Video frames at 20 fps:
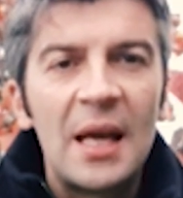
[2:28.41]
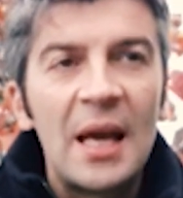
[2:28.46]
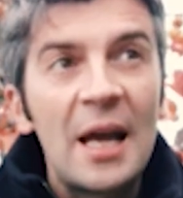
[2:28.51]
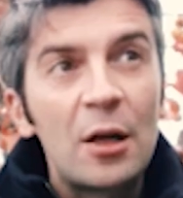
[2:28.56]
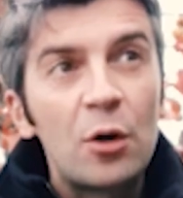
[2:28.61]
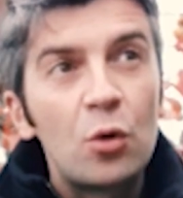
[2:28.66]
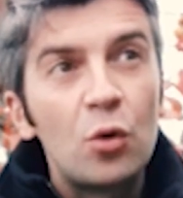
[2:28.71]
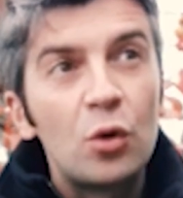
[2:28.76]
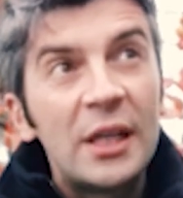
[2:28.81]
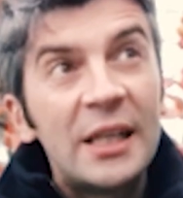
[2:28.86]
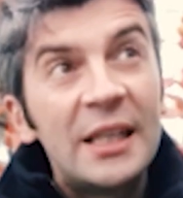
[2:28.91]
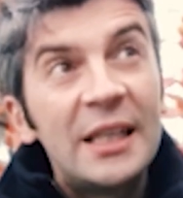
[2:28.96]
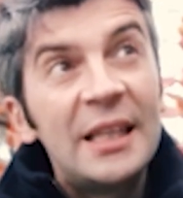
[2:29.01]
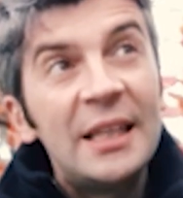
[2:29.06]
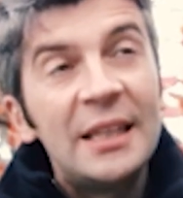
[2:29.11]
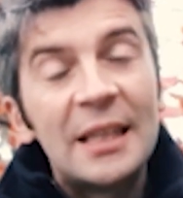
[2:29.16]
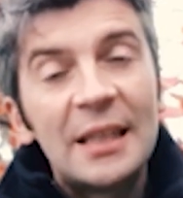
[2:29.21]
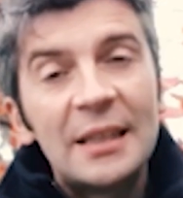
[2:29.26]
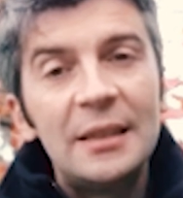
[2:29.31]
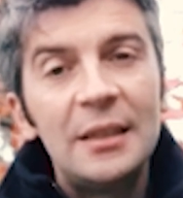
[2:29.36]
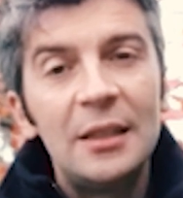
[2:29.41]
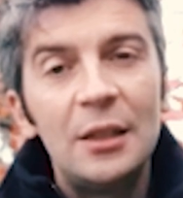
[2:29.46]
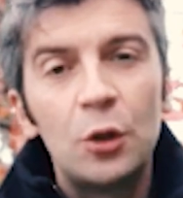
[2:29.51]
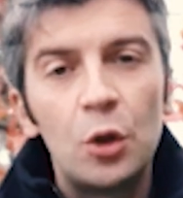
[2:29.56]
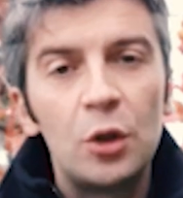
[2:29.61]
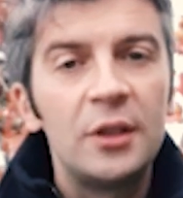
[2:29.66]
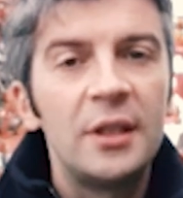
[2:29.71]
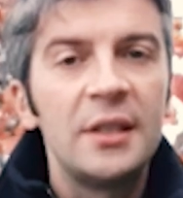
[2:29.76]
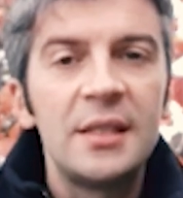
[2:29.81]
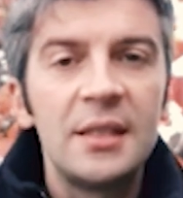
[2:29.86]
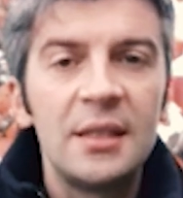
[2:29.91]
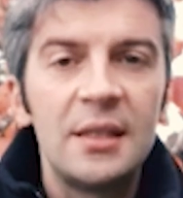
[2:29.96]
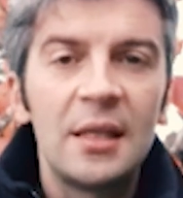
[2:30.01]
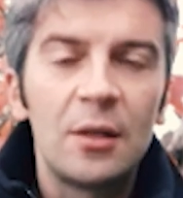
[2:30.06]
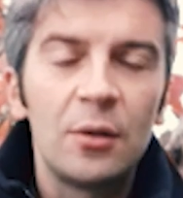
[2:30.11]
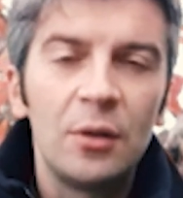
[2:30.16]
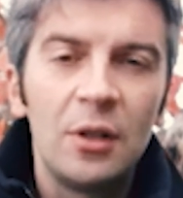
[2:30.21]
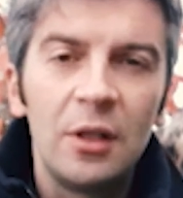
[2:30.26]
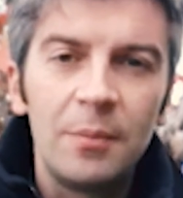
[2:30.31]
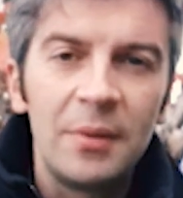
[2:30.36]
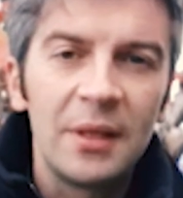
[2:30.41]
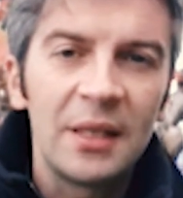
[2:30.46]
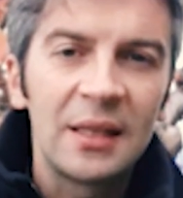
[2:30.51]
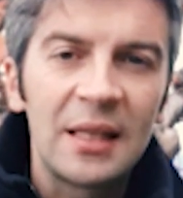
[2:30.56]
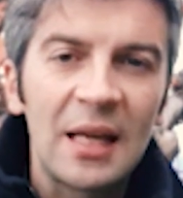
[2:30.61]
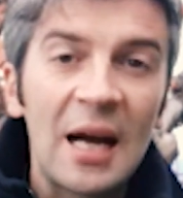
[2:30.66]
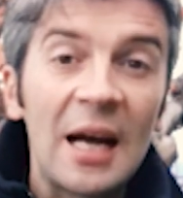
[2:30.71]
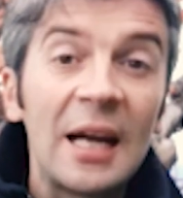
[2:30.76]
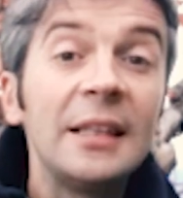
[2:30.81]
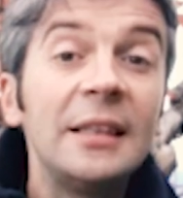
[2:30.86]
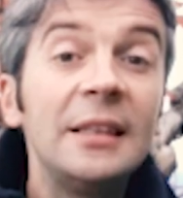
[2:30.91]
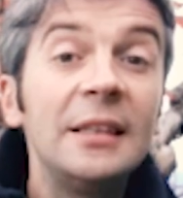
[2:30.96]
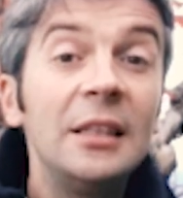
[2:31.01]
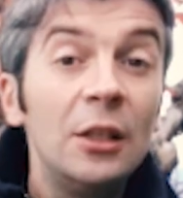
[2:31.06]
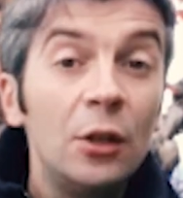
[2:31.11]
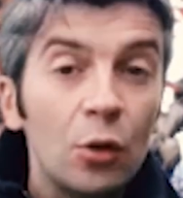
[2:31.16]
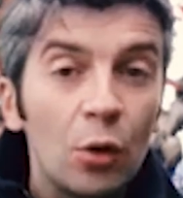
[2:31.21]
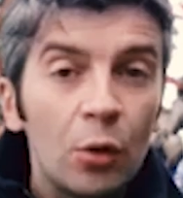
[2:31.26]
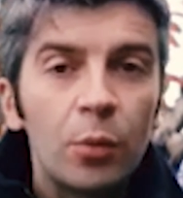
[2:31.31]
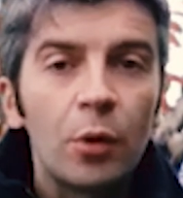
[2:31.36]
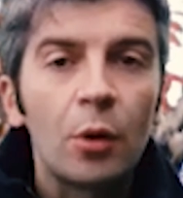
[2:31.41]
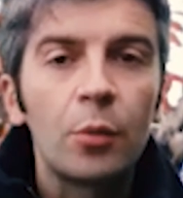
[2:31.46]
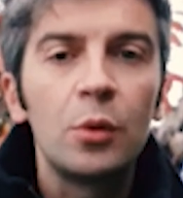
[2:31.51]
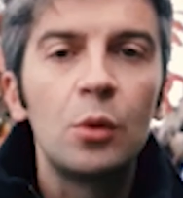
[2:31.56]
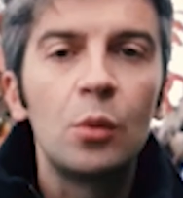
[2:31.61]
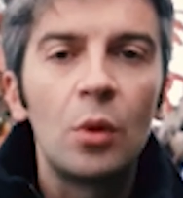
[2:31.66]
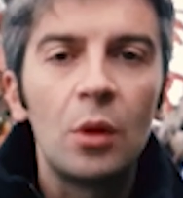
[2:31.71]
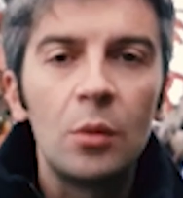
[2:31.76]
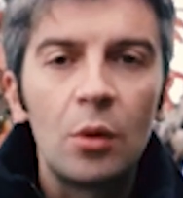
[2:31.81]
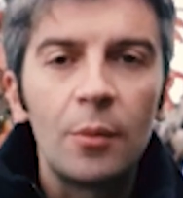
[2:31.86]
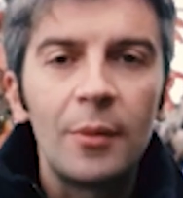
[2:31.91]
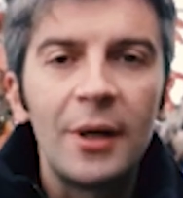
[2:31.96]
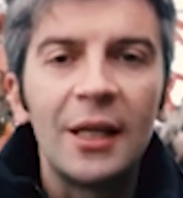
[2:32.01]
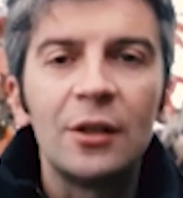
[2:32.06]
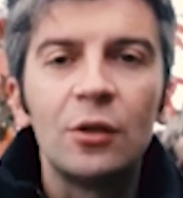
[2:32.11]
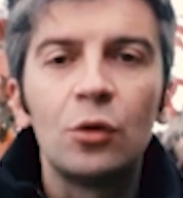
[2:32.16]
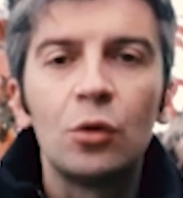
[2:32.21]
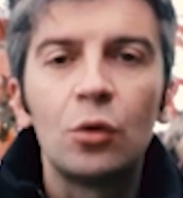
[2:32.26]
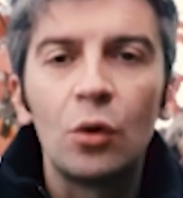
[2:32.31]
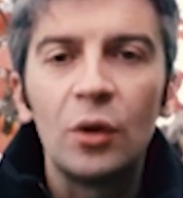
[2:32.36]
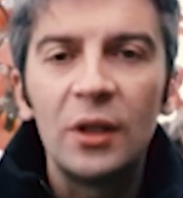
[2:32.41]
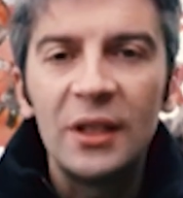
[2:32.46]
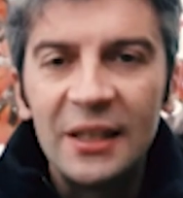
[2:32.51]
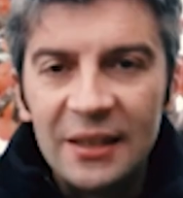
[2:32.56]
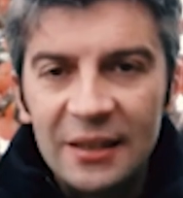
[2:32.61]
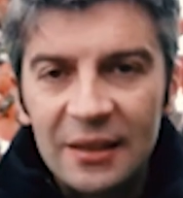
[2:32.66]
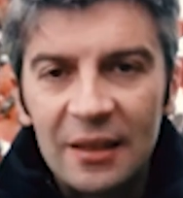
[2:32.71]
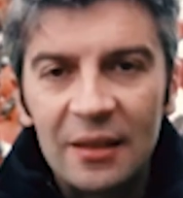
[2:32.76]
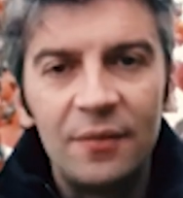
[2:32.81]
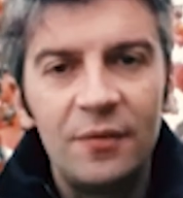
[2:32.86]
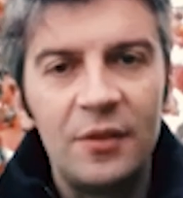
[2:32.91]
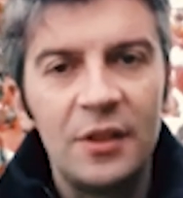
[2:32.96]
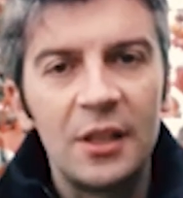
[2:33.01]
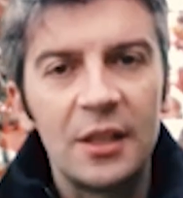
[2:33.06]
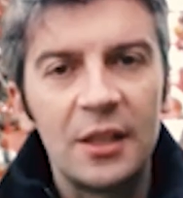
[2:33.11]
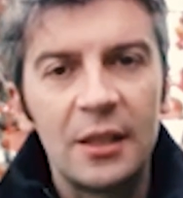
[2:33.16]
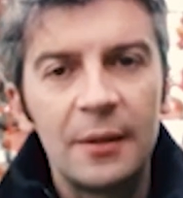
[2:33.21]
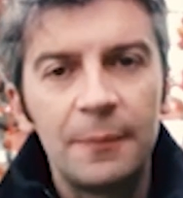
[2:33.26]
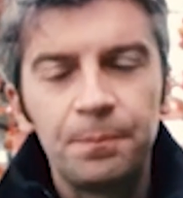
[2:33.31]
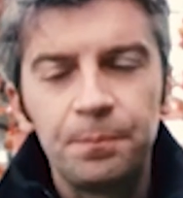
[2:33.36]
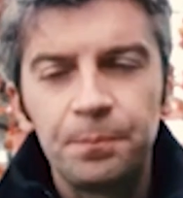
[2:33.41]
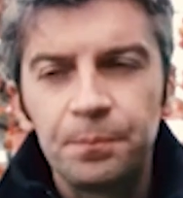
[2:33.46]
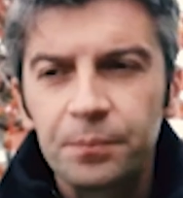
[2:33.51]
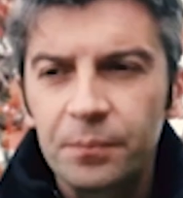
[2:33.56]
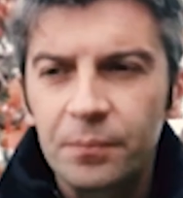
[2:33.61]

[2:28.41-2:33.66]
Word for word: ecco che grida a Dio il desiderio di libertà e Dio proprio in quel momento interviene.